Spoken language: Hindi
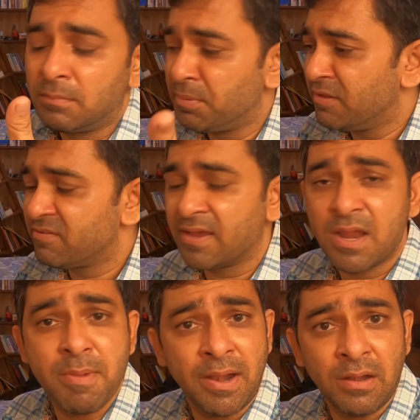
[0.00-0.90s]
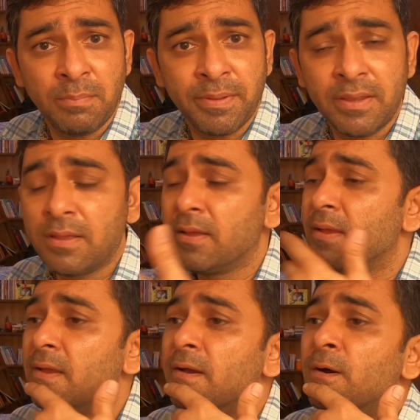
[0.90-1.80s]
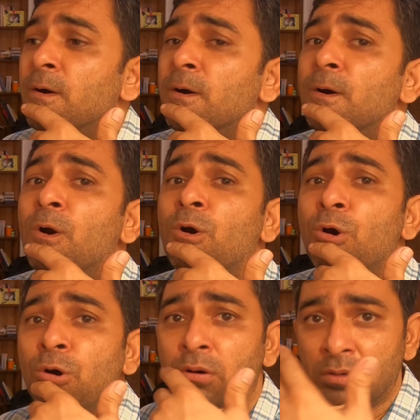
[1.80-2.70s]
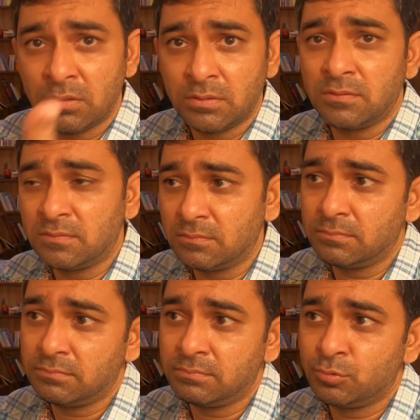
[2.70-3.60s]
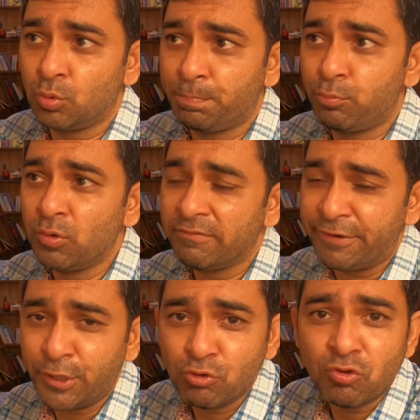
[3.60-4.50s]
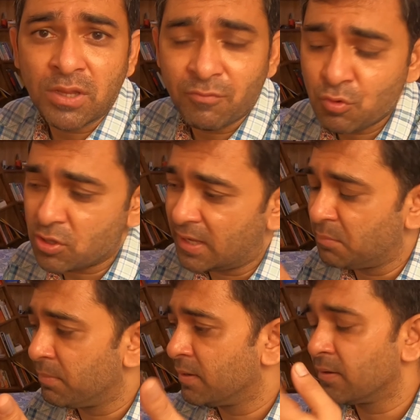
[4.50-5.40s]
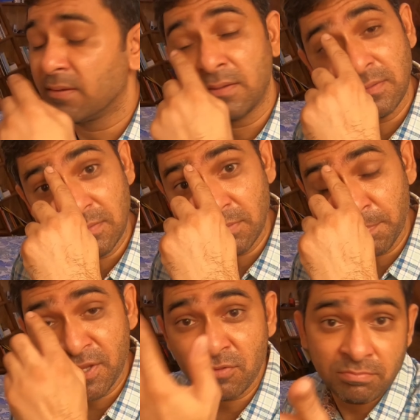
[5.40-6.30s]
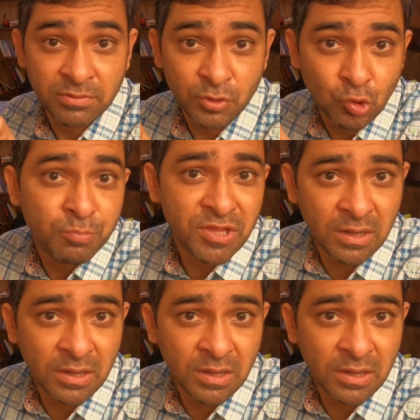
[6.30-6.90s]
अपने इंस्टाग्राम हैंडल पे और जो पूरे वीडियोस होंगे वो शायद मैं अपने यूट्यूब